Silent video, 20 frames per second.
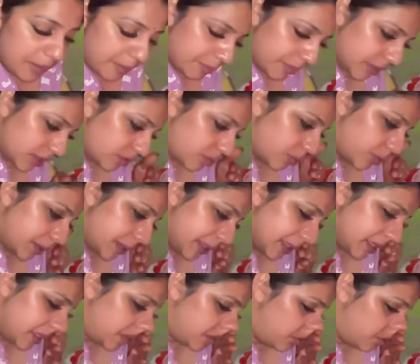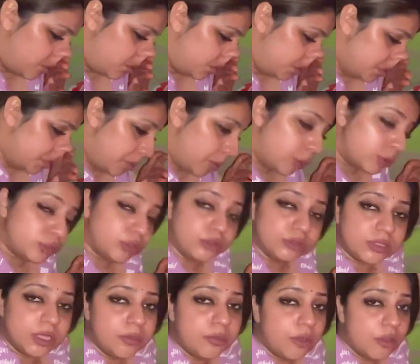बट वो ये कोल्ड बहुत हो
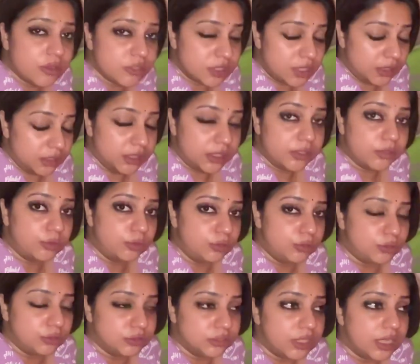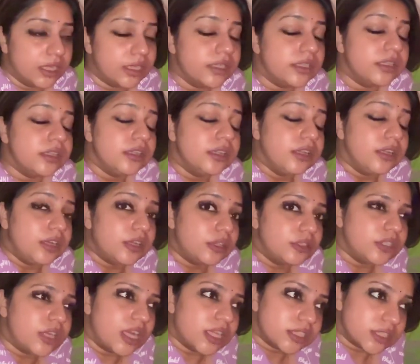गया बहुत ज़्यादा ही कोल्ड हो गया है
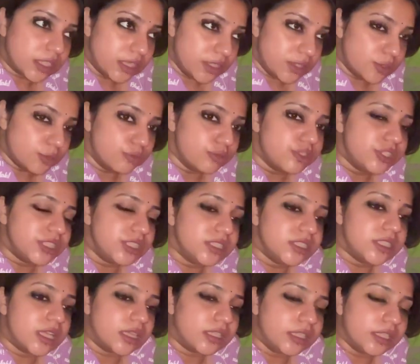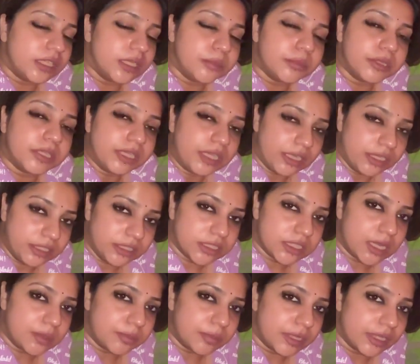और आज कहीं सोची थी जाने की बट नहीं
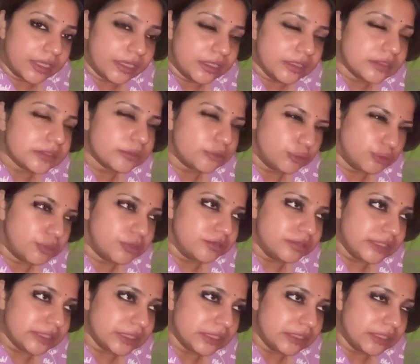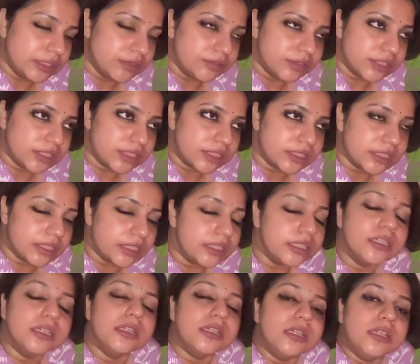जा पाए कुछ रीज़न की वजह से
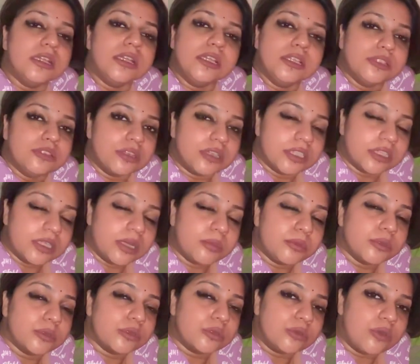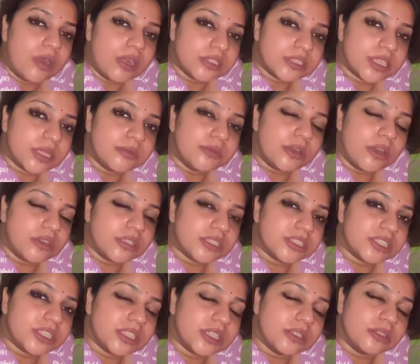तो अगर आप लोगों को आज का ब्लॉग
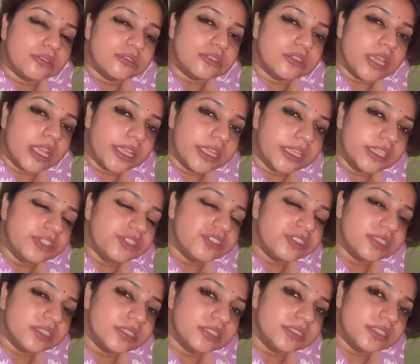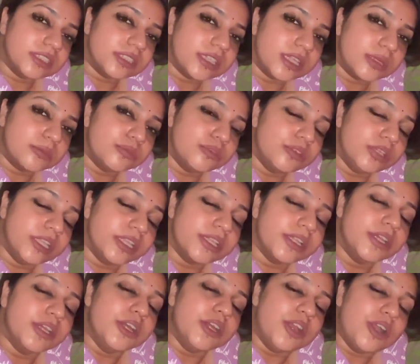अच्छा लगा हो तो लाइक एंड शेयर करना ना भूलें
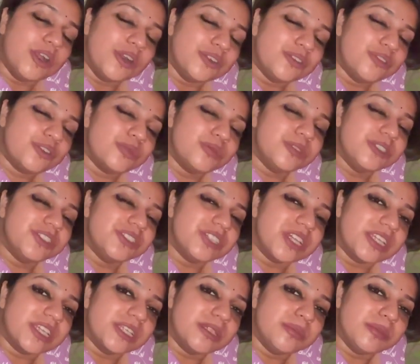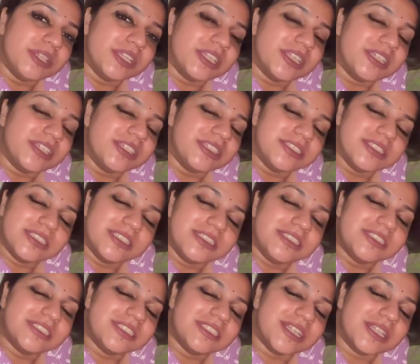और जो मेरे चैनल पर नए हैं
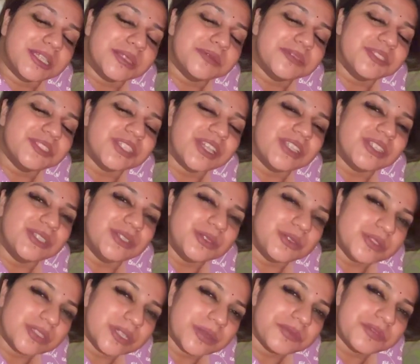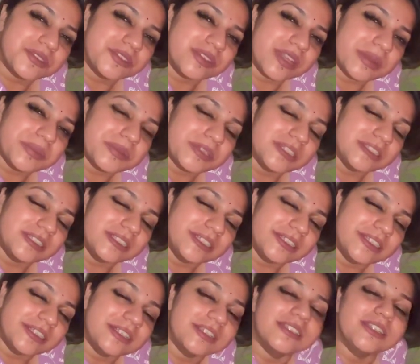जल्दी से जाकर मेरे चैनल को सब्सक्राइब कर
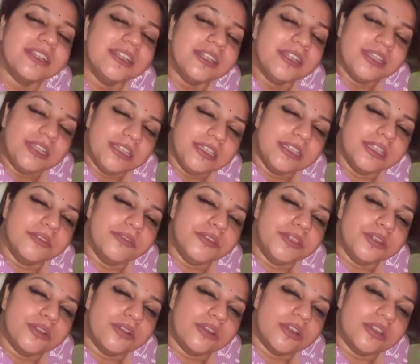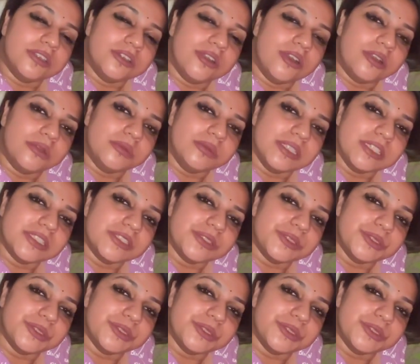लेना लव यू और गॉड ब्लेस